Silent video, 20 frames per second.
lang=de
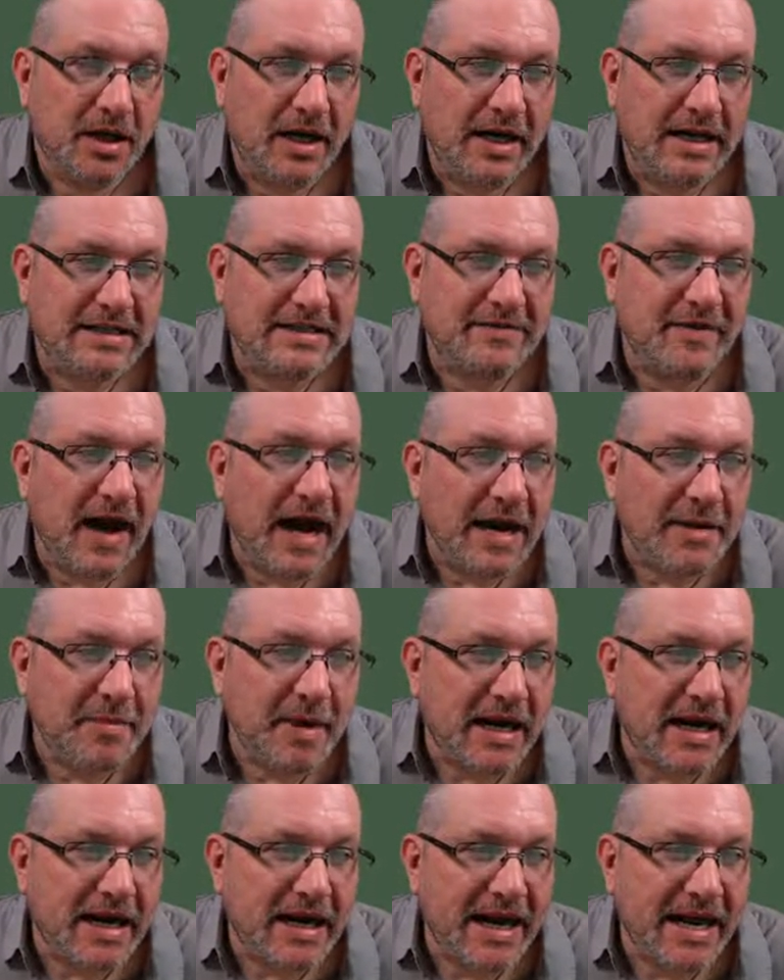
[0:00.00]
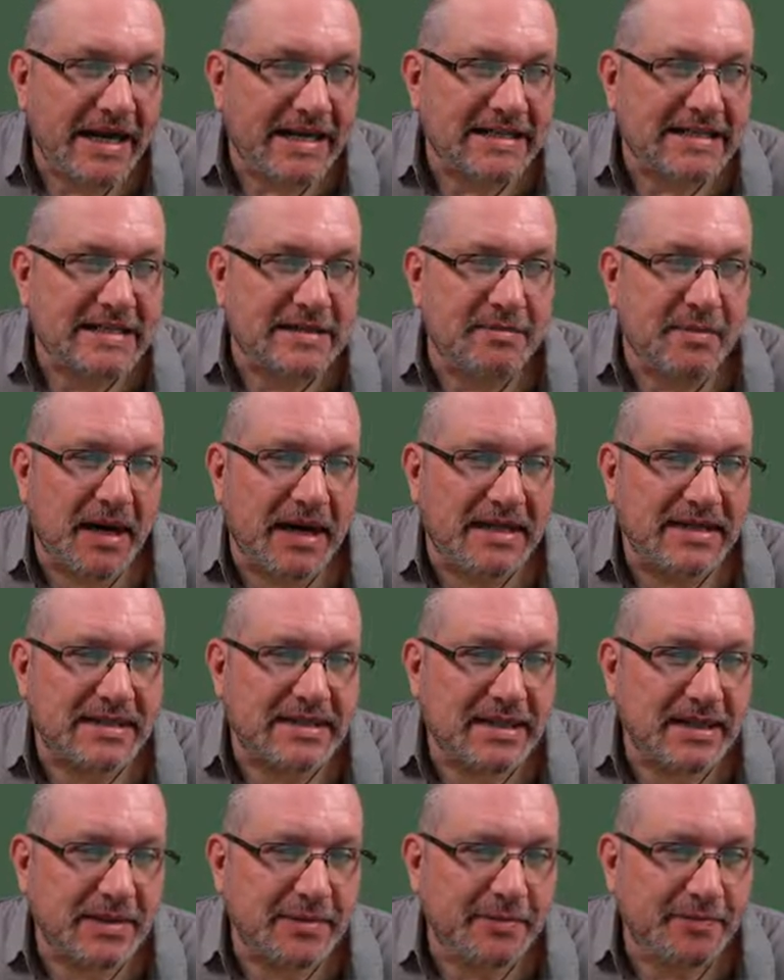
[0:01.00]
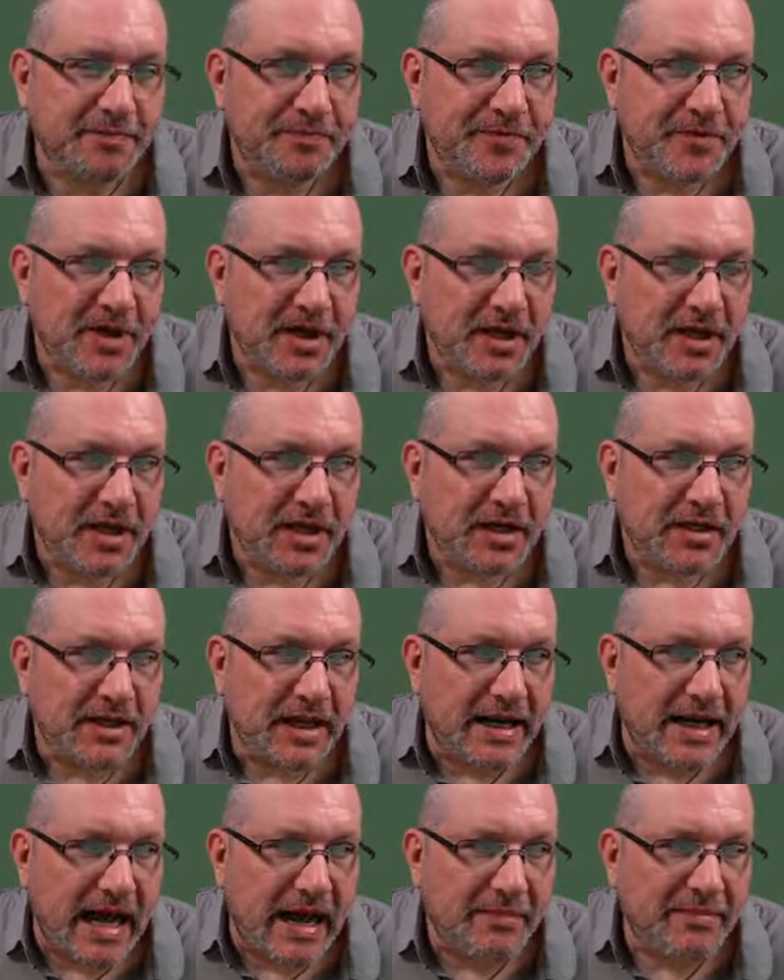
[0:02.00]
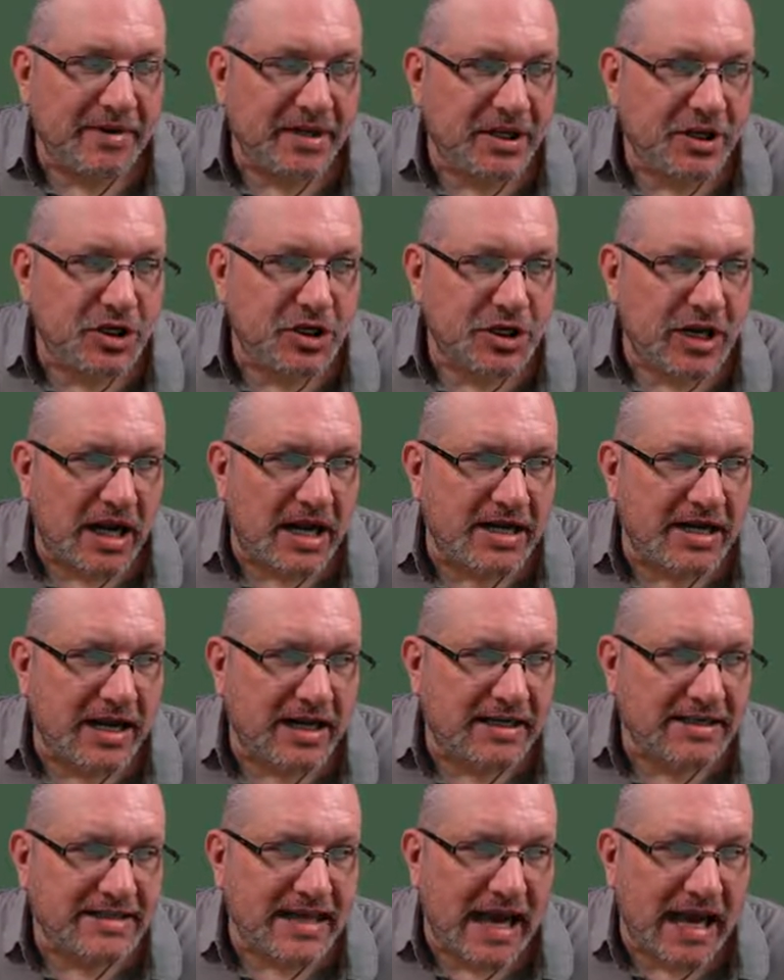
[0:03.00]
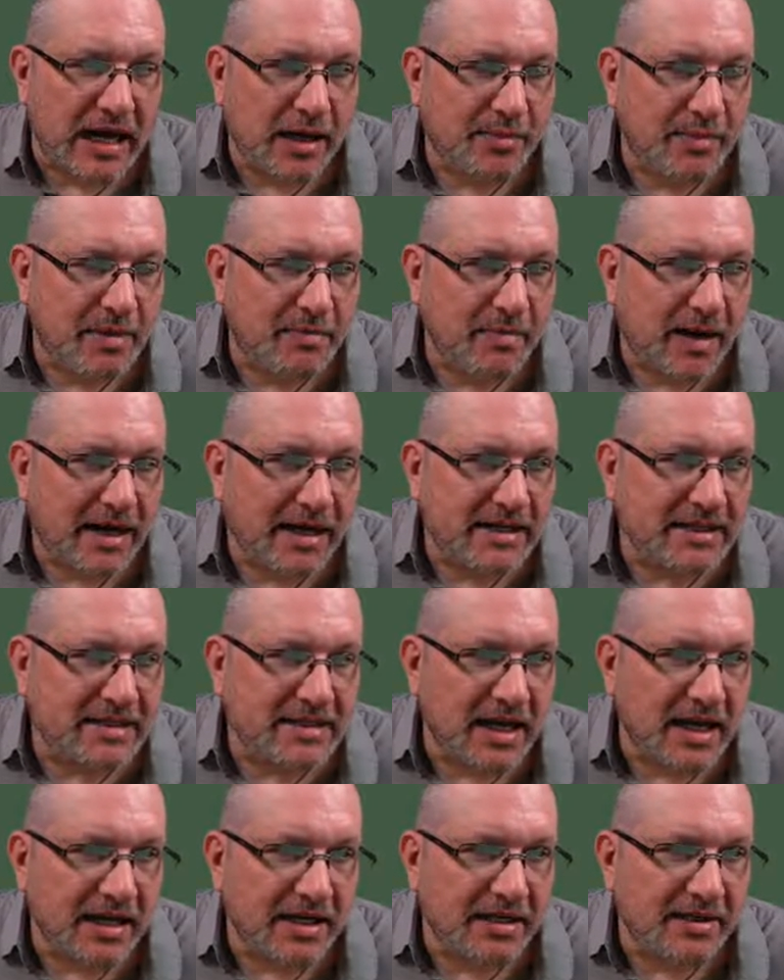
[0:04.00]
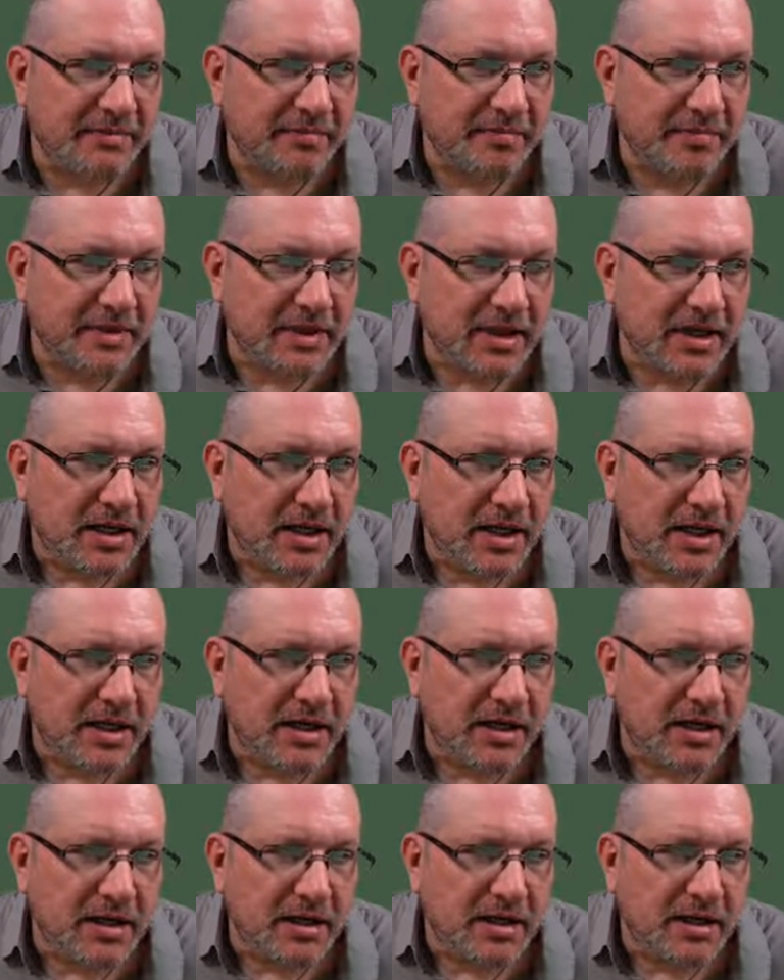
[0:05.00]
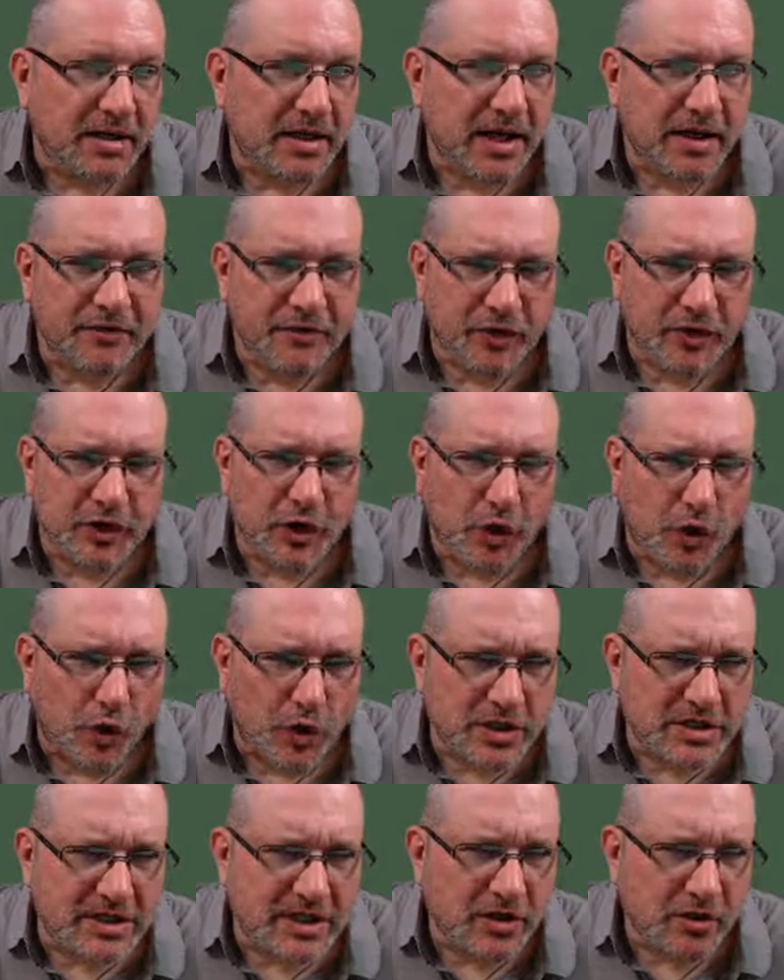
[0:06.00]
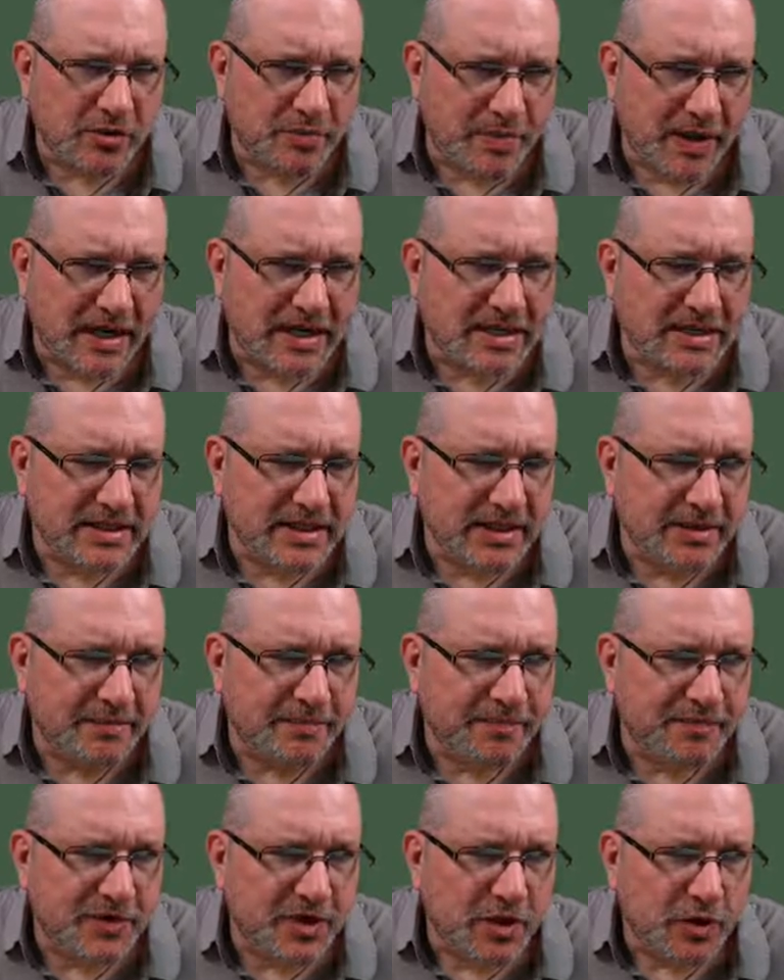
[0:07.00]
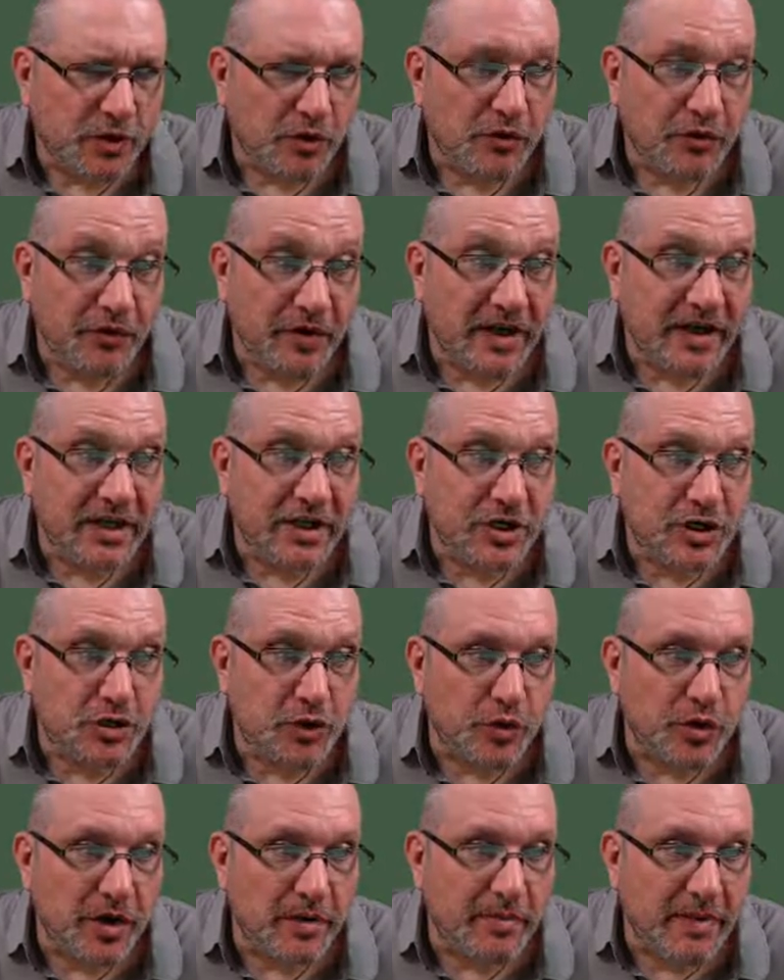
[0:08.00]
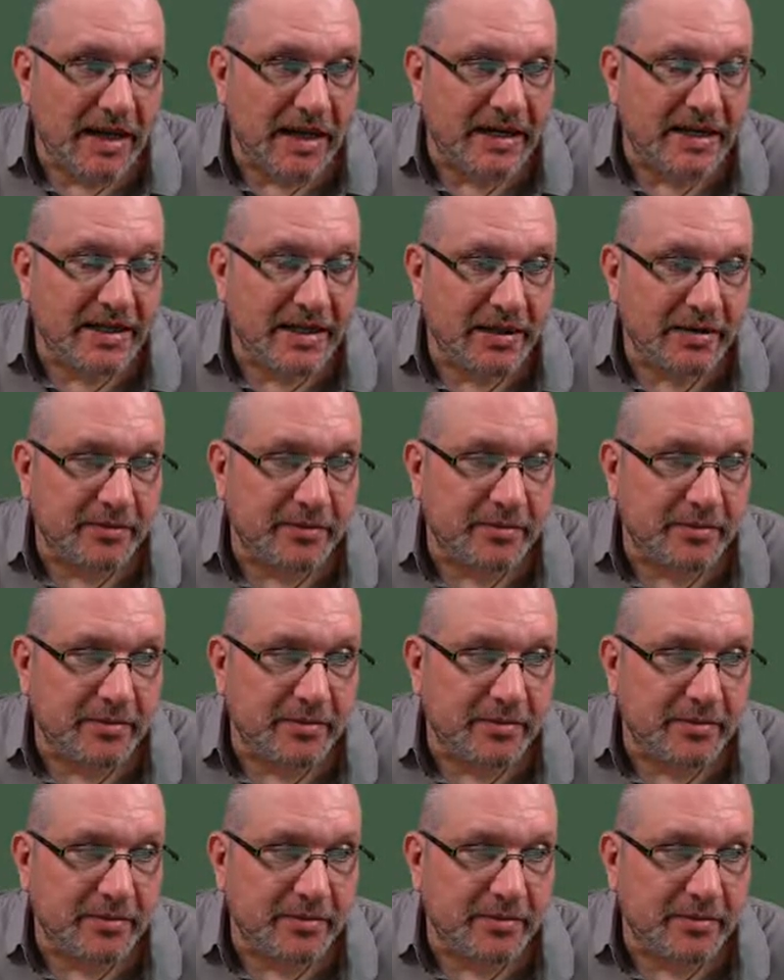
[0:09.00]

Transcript: Es war einmal ein Hexenmeister, der nahm die Gestalt eines armen Mannes an, ging vor die Häuser und bettelte und fing die schönen Mädchen.